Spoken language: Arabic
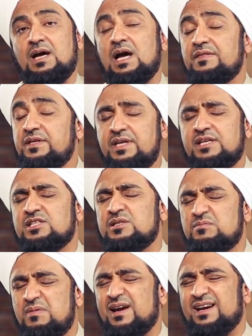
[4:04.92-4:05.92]
هذا
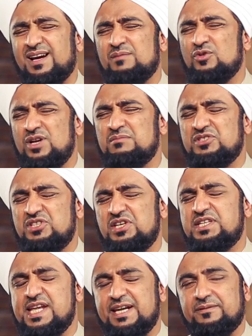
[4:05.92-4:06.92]
الدرس مرة مهم
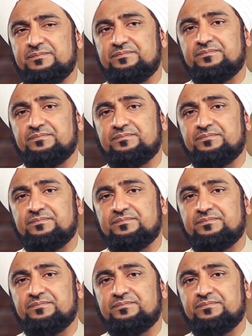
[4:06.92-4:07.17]
جدا